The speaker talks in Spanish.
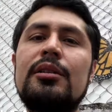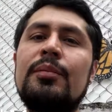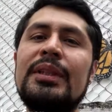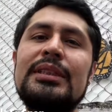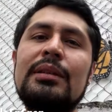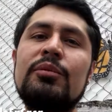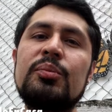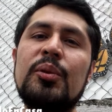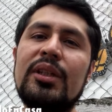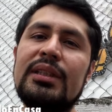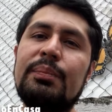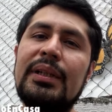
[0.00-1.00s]
Comencemos
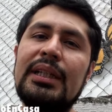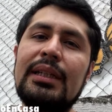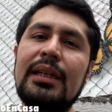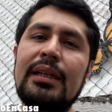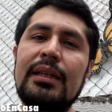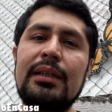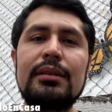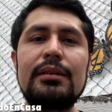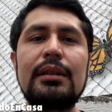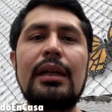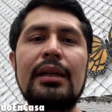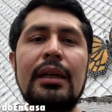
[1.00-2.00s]
por explicar
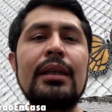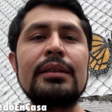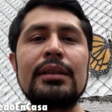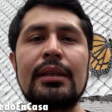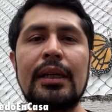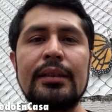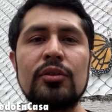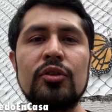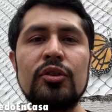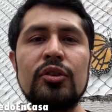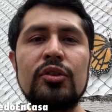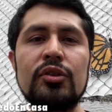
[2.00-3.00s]
a grandes
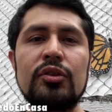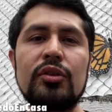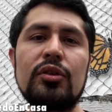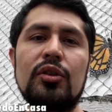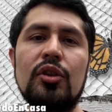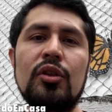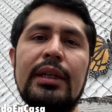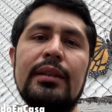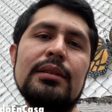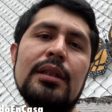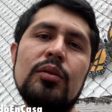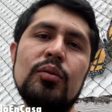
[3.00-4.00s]
rasgos lo que
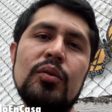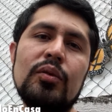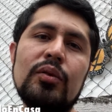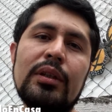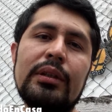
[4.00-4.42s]
es la luz.